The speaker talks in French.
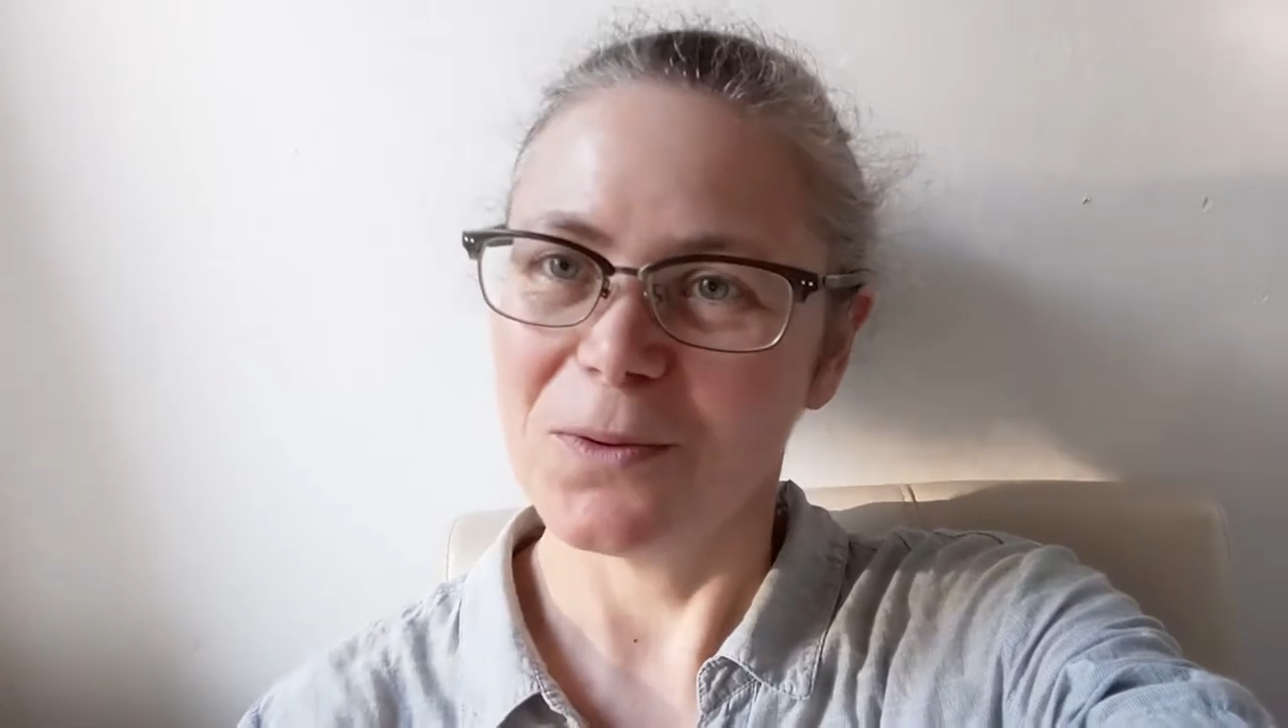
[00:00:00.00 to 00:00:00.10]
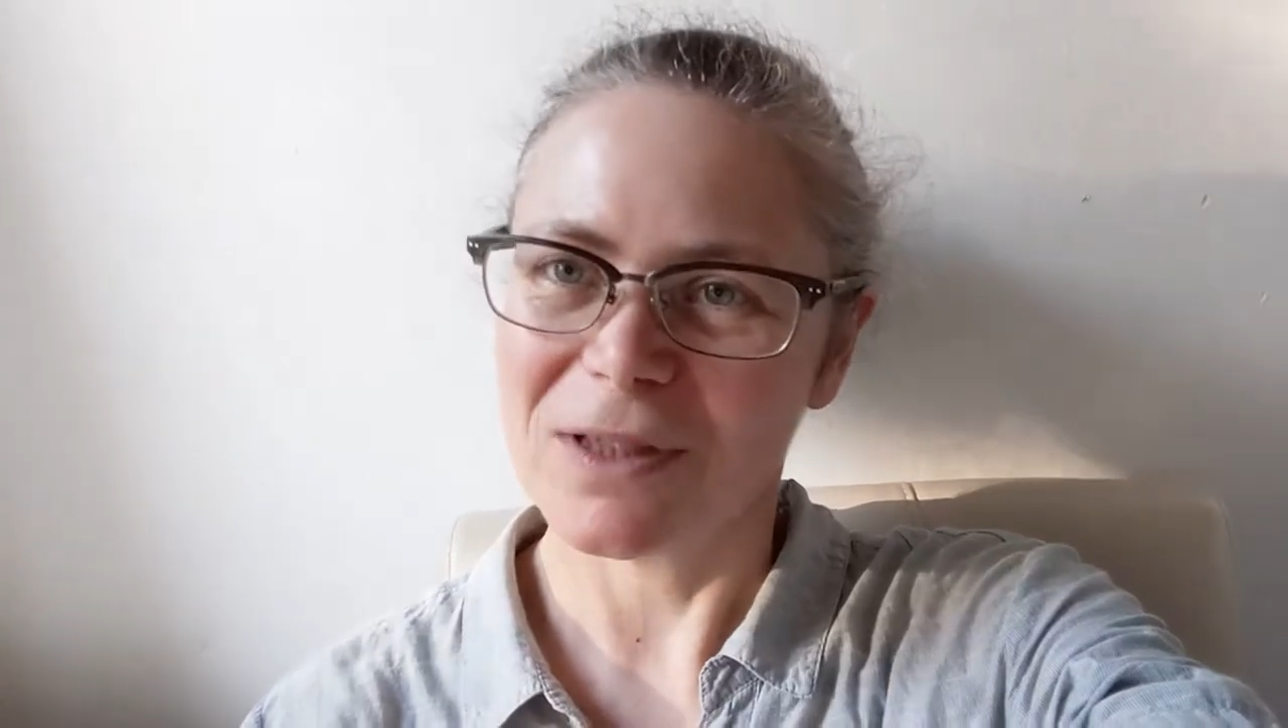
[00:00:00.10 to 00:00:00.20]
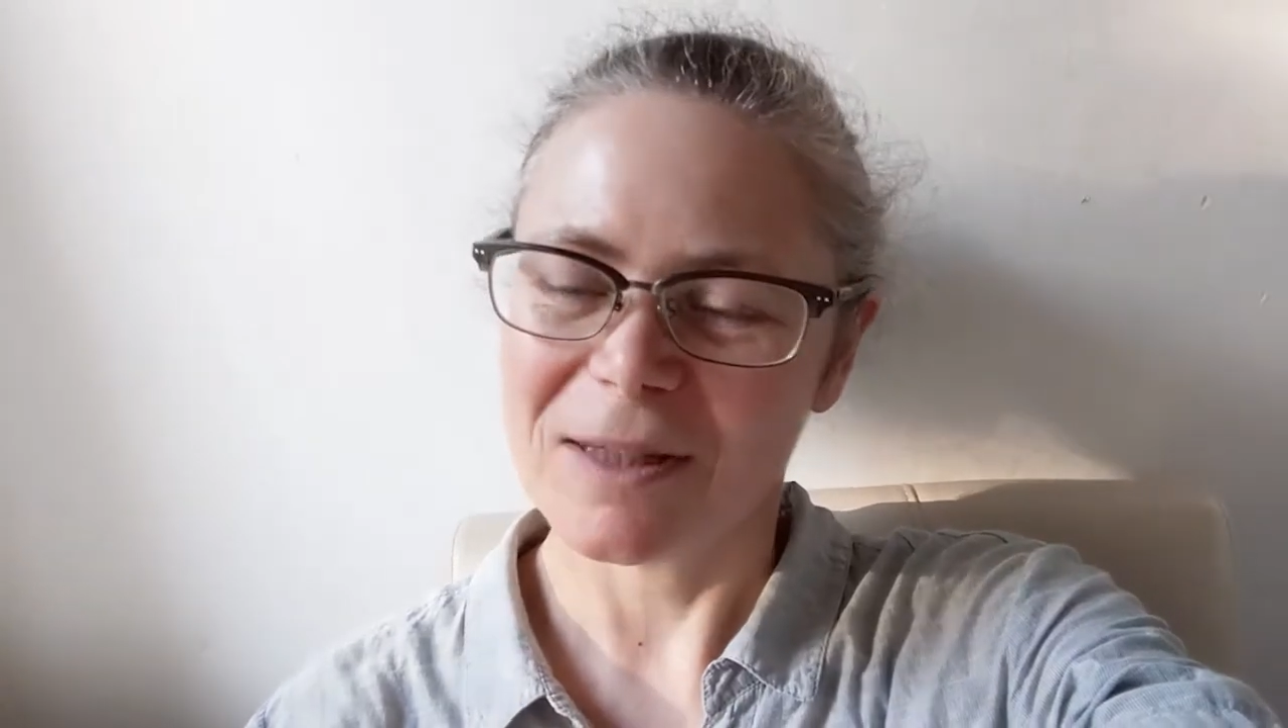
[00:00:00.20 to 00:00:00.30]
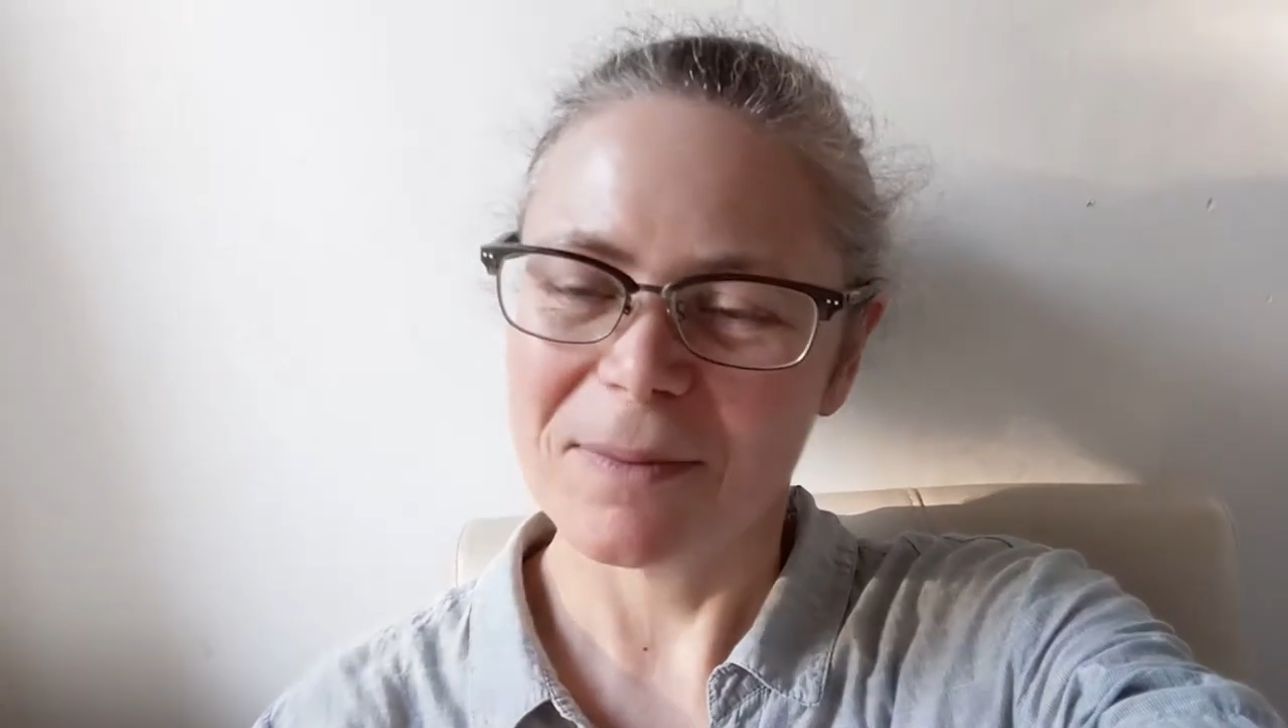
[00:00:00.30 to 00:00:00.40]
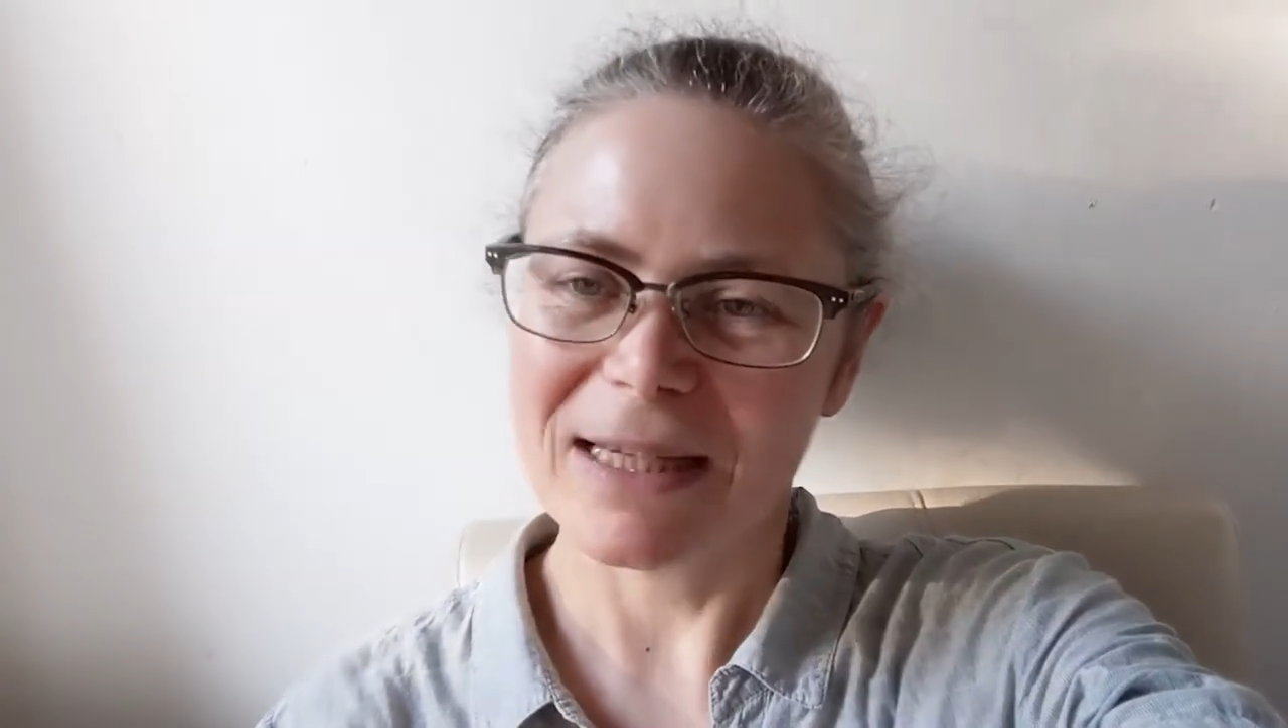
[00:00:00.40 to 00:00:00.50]

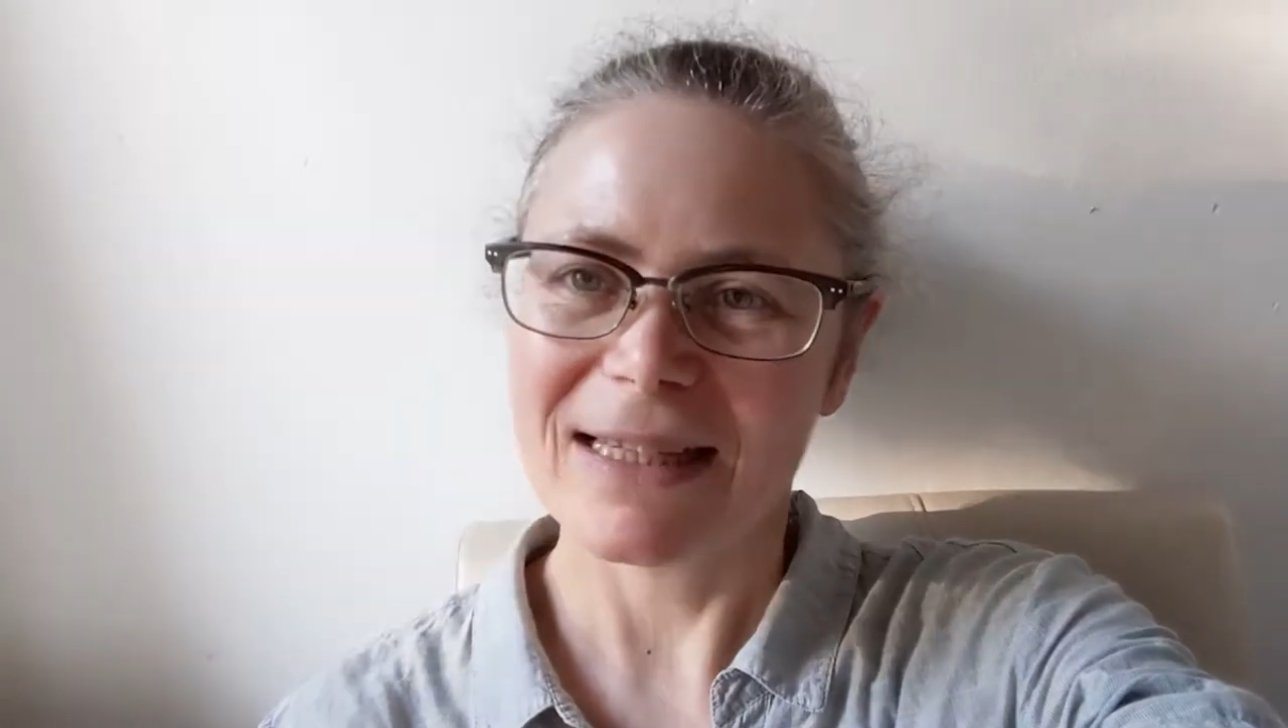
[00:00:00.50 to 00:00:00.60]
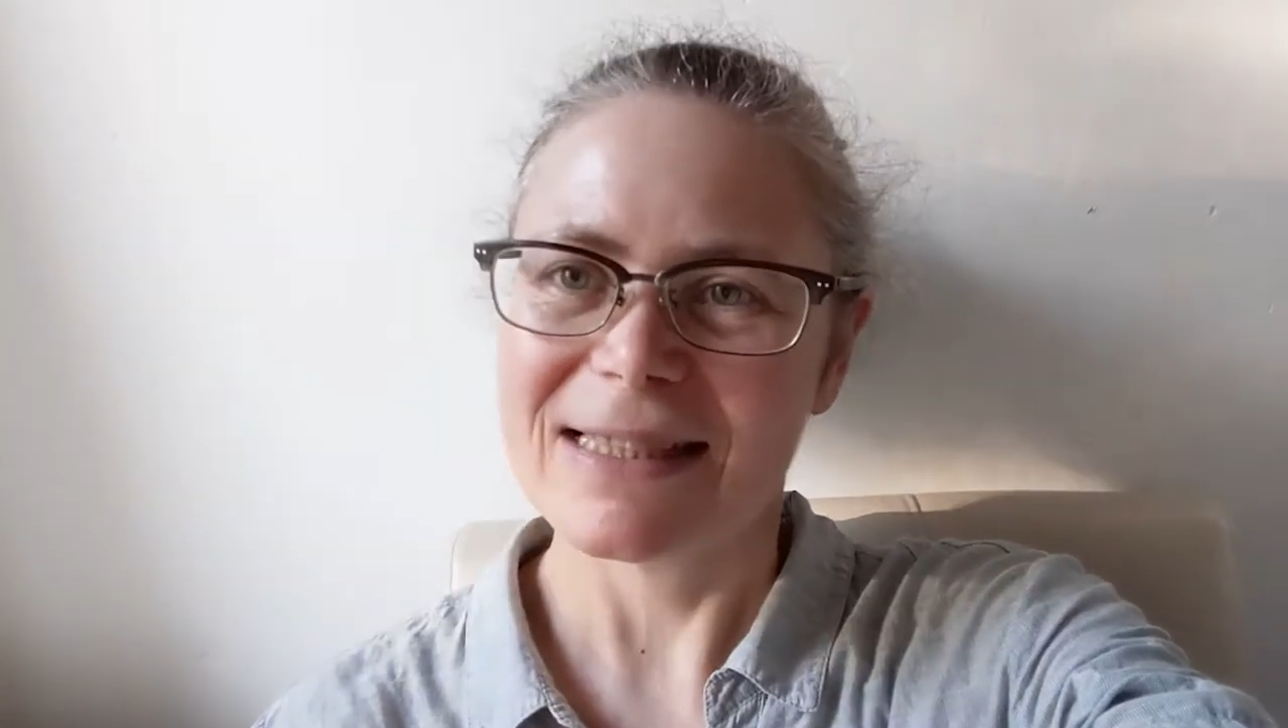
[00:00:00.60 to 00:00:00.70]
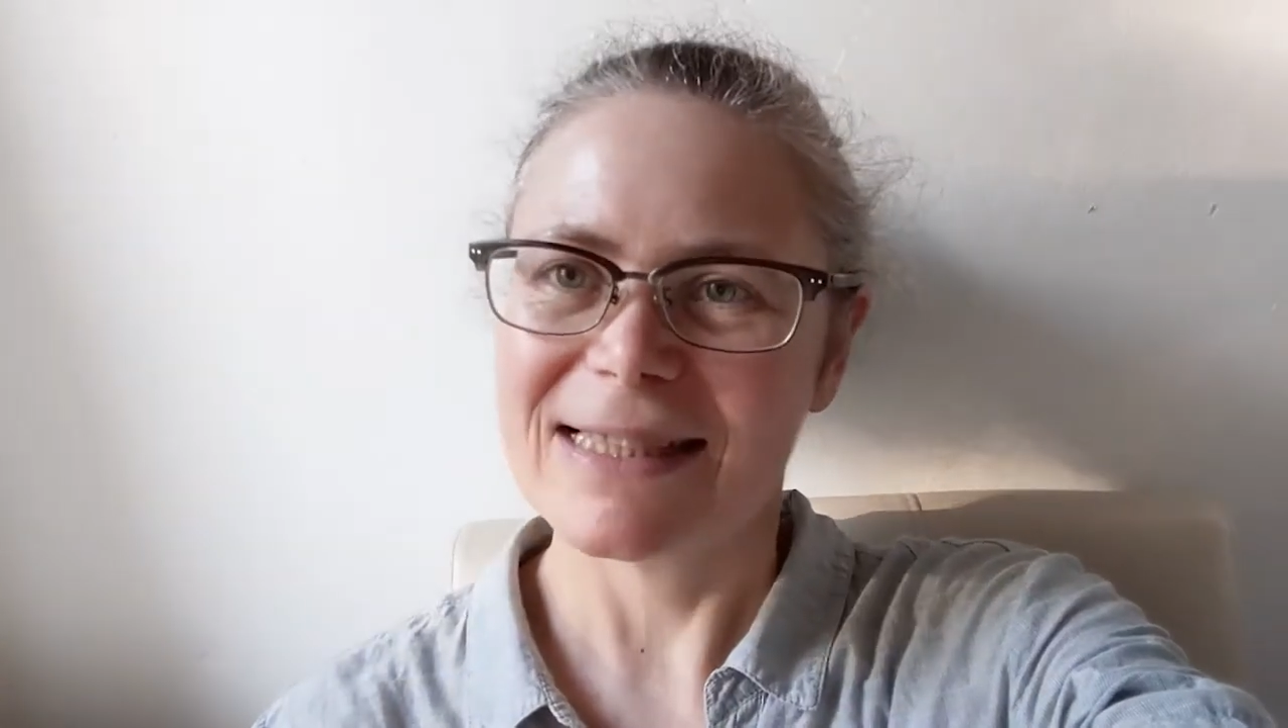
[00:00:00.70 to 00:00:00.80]
au Québec,